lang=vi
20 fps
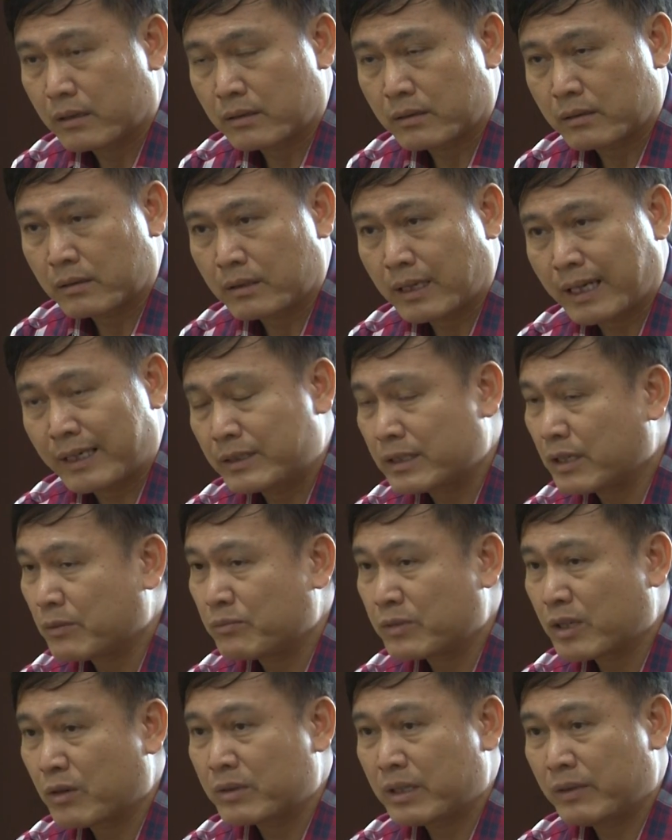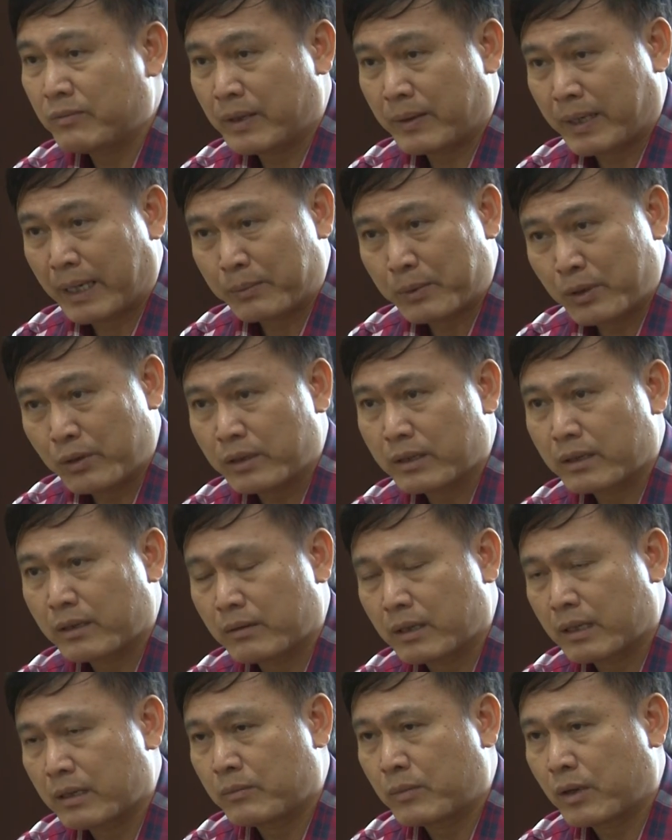ngay trong công ty VFF thôi
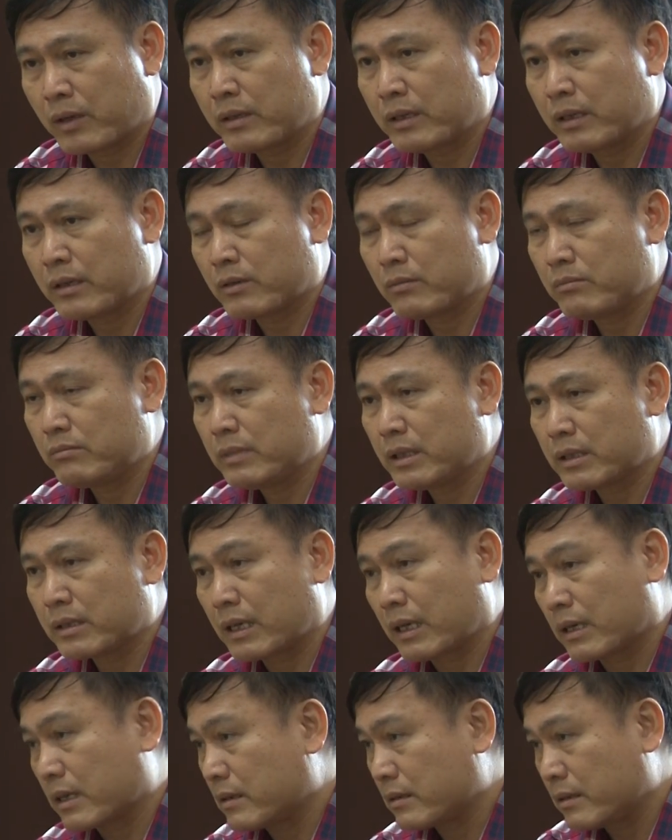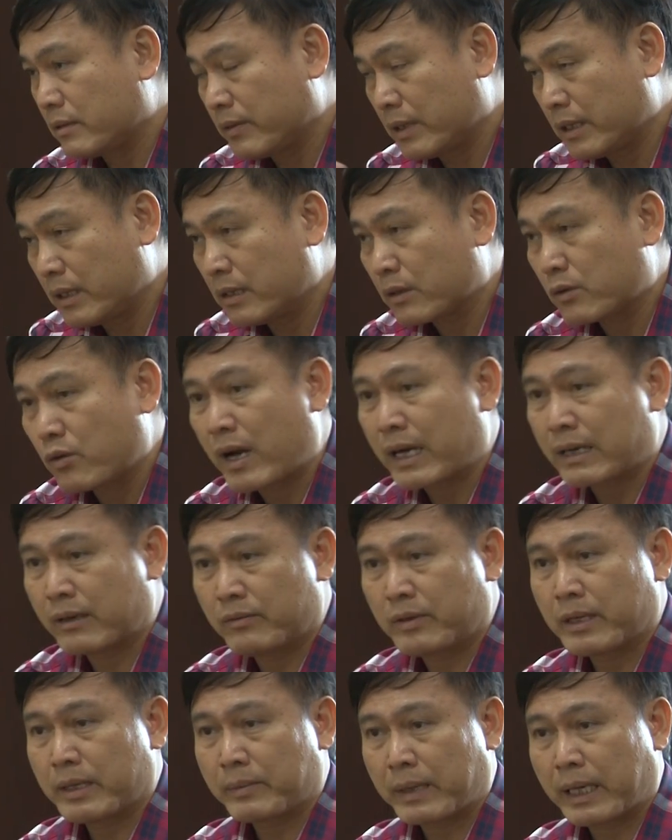và mọi người cũng biết kể cả với liên đoàn ở
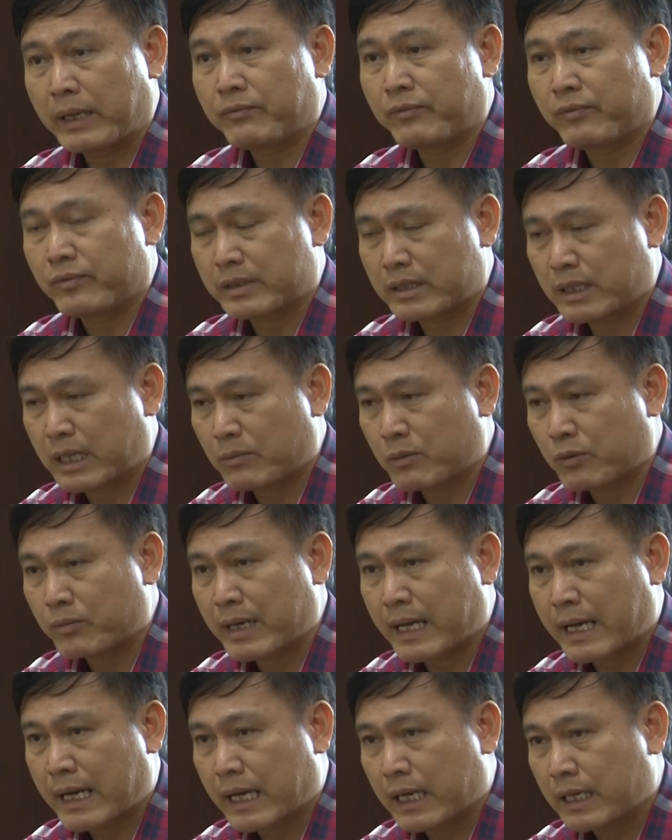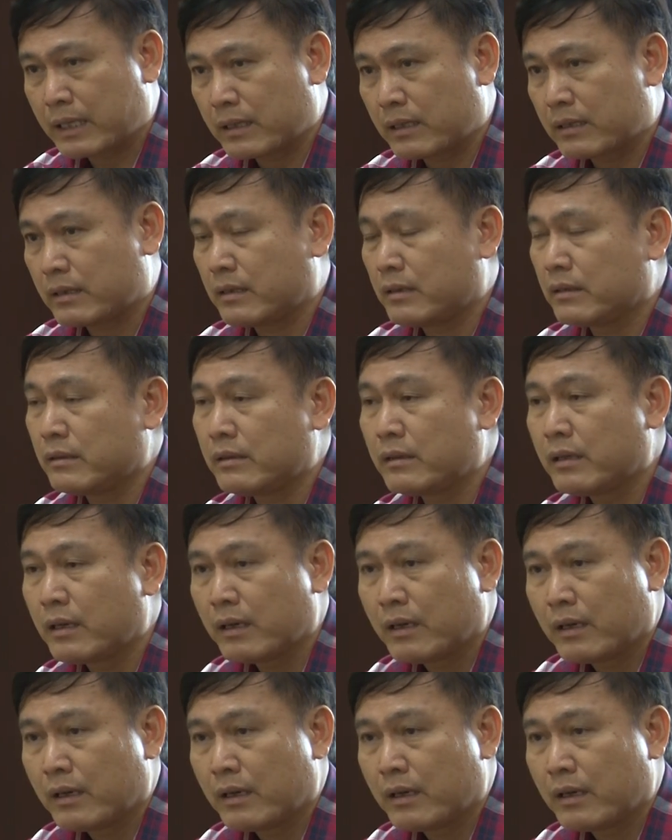VFF làm bóng đá thì cái